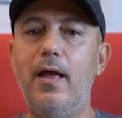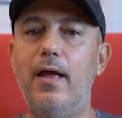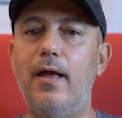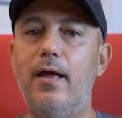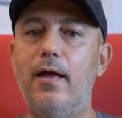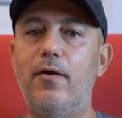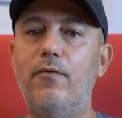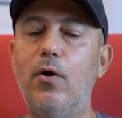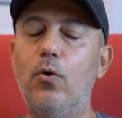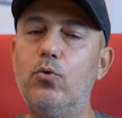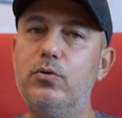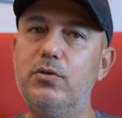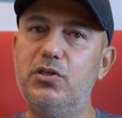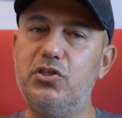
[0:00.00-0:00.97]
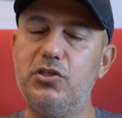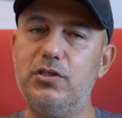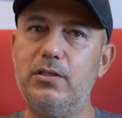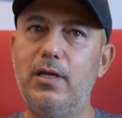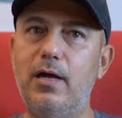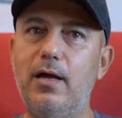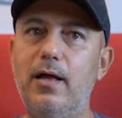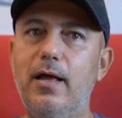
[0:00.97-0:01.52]
Ee, ve onun
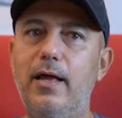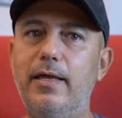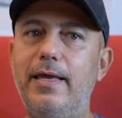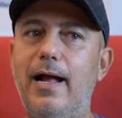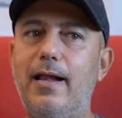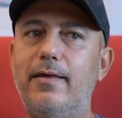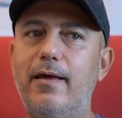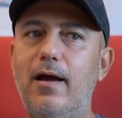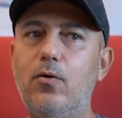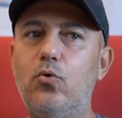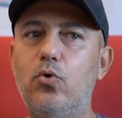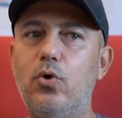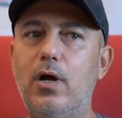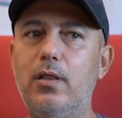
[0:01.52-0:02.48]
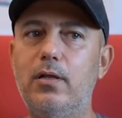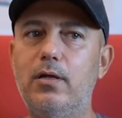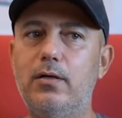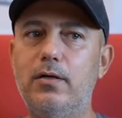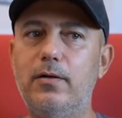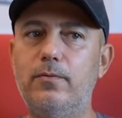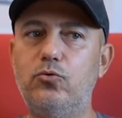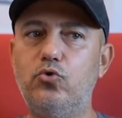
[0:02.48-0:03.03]
dışında yelken
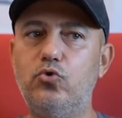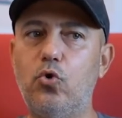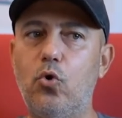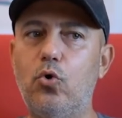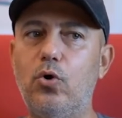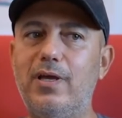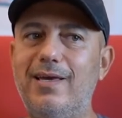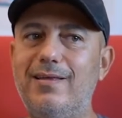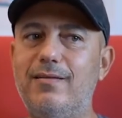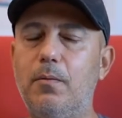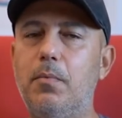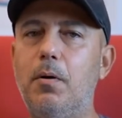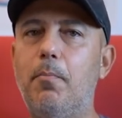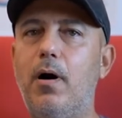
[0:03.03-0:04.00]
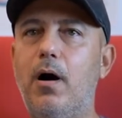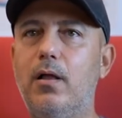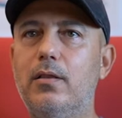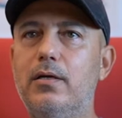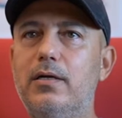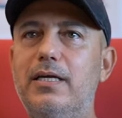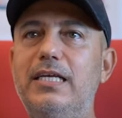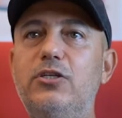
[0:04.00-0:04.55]
kuralları çok kitaba
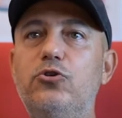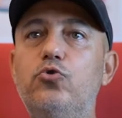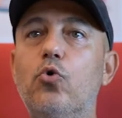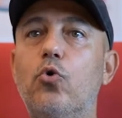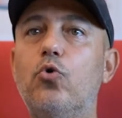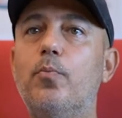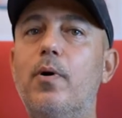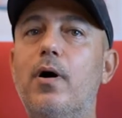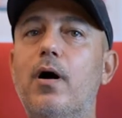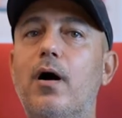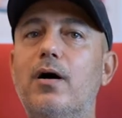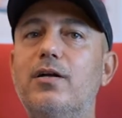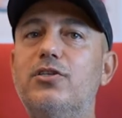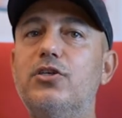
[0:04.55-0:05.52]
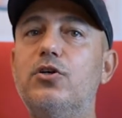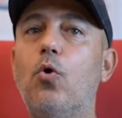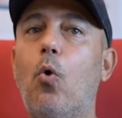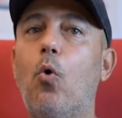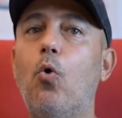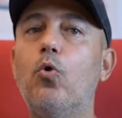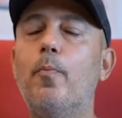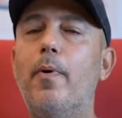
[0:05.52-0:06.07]
bağlı, hiç yoruma açık
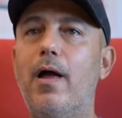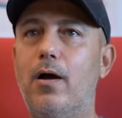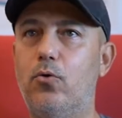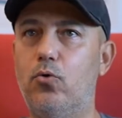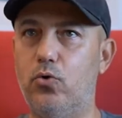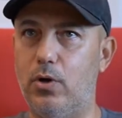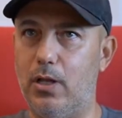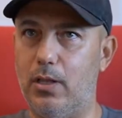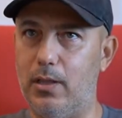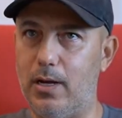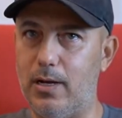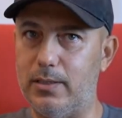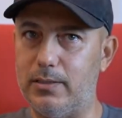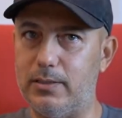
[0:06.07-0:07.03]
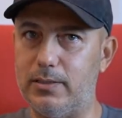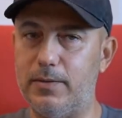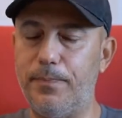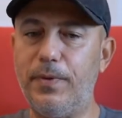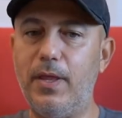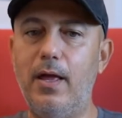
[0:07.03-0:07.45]
olmayan kurallardır.